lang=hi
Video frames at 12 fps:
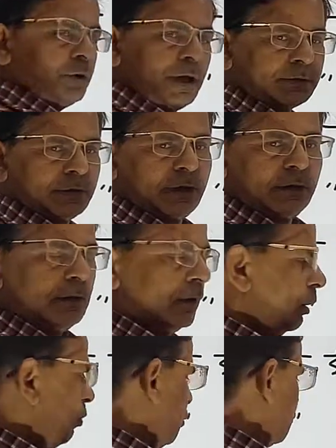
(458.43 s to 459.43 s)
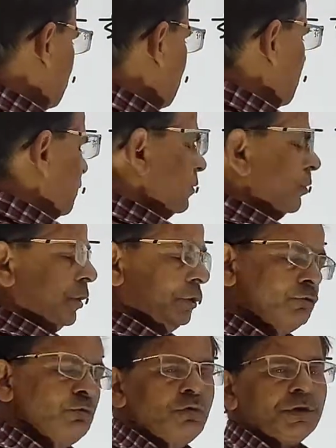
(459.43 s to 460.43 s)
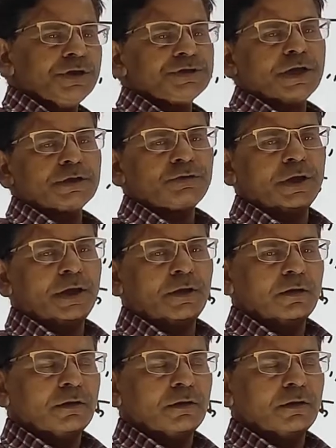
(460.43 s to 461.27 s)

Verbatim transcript: हो रहा था और हिंदुओं के साथ जो है